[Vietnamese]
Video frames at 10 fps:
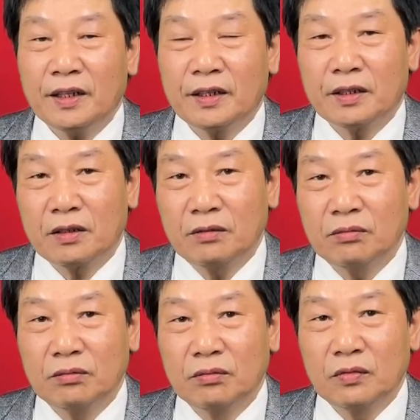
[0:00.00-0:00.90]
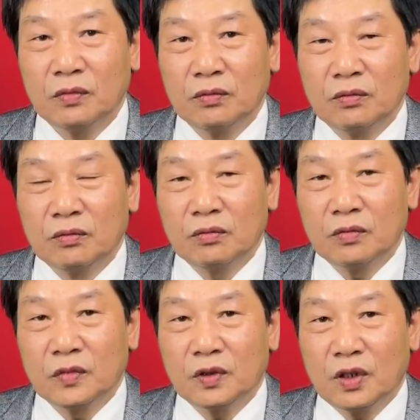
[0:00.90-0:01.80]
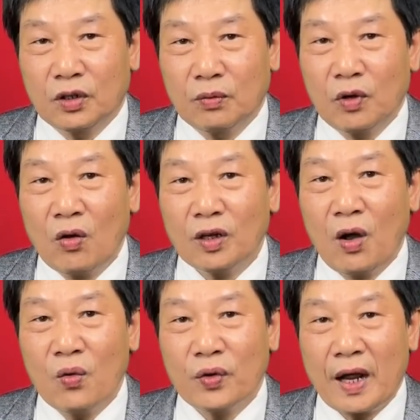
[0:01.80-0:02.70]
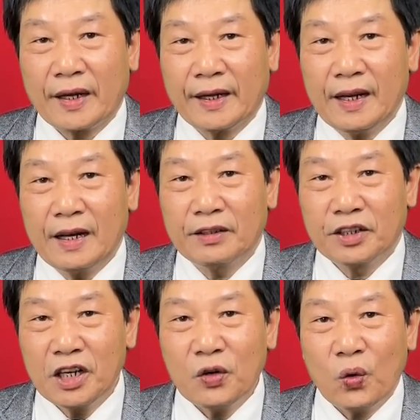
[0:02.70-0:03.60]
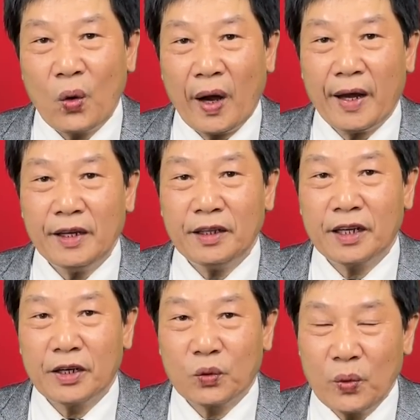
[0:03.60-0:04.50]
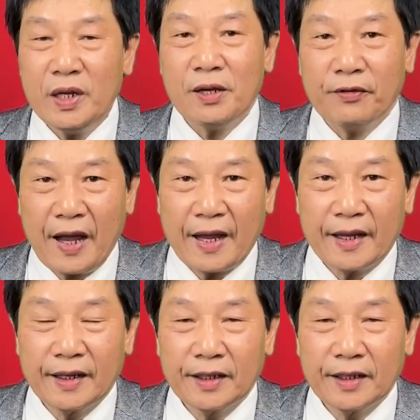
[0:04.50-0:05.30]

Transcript: thì thì cũng có câu rằng sức khỏe thì quý hơn vàng